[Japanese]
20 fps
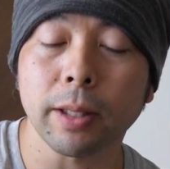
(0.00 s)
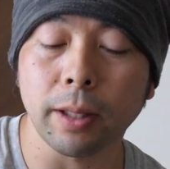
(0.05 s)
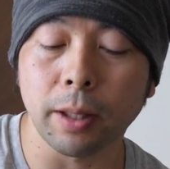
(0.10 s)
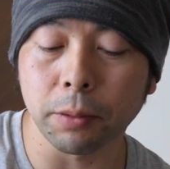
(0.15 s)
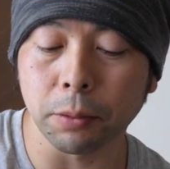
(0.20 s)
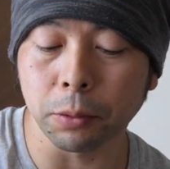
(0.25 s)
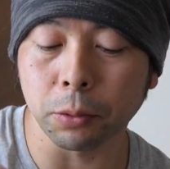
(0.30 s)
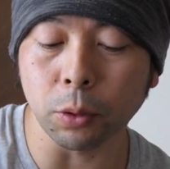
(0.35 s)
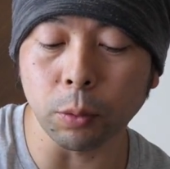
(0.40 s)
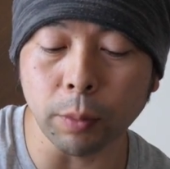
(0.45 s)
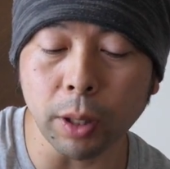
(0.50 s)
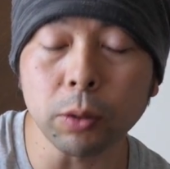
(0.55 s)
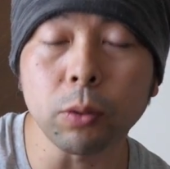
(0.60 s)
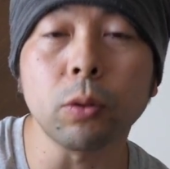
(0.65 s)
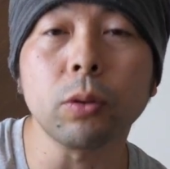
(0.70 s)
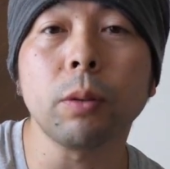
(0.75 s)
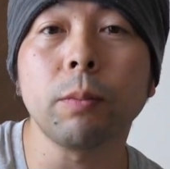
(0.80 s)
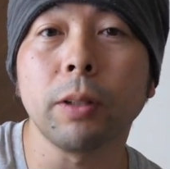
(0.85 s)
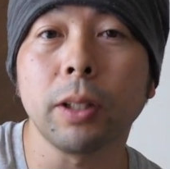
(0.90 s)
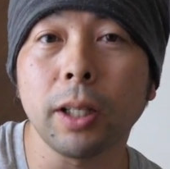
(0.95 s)
あの、止まる
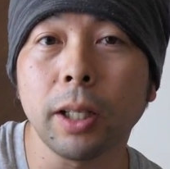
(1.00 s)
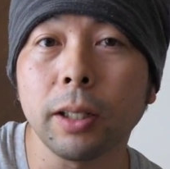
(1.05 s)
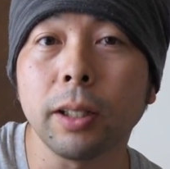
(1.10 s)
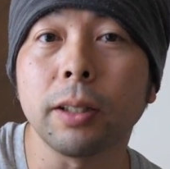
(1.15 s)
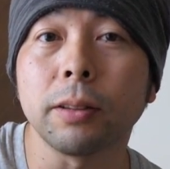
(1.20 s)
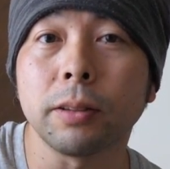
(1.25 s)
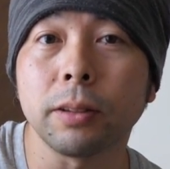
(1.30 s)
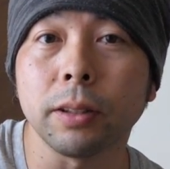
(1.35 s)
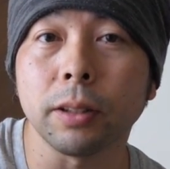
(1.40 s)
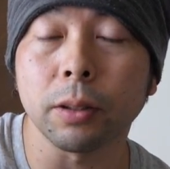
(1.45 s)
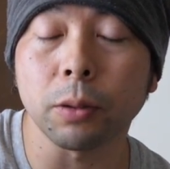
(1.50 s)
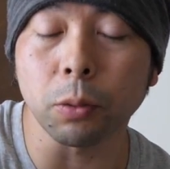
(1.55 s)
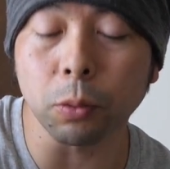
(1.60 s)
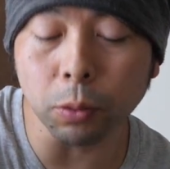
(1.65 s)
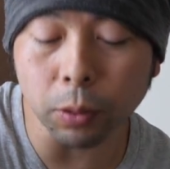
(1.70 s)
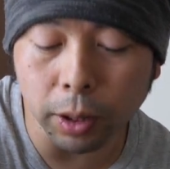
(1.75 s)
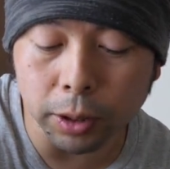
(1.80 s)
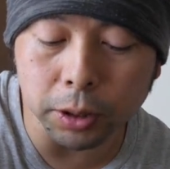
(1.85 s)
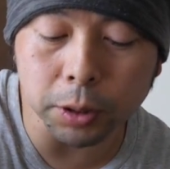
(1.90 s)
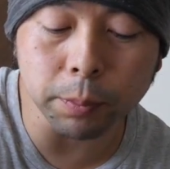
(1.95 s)
こともないですし、
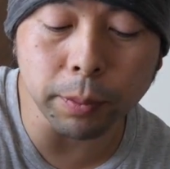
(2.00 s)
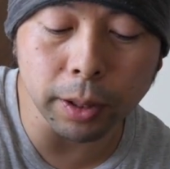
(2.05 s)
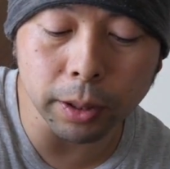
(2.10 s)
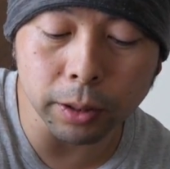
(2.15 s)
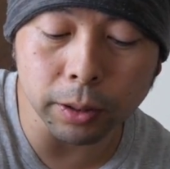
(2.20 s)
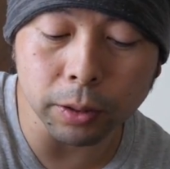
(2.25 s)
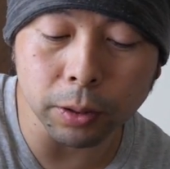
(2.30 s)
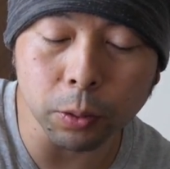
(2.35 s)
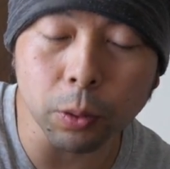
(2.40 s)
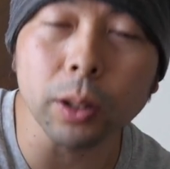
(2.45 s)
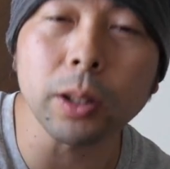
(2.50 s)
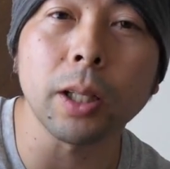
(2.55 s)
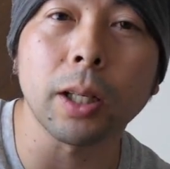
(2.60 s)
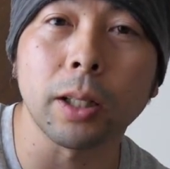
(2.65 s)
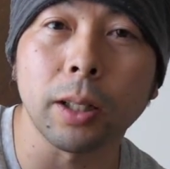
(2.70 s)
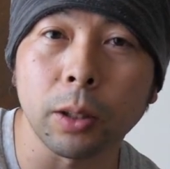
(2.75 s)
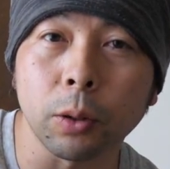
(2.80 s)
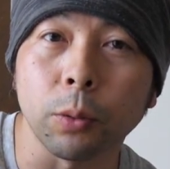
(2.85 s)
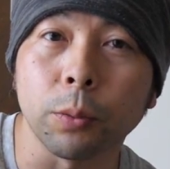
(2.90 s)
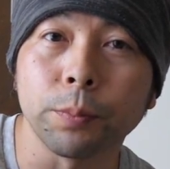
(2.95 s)
ここが一番良かった
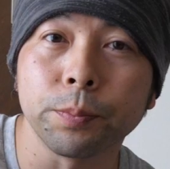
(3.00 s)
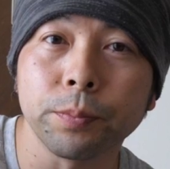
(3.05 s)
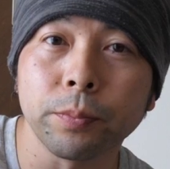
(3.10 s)
かなと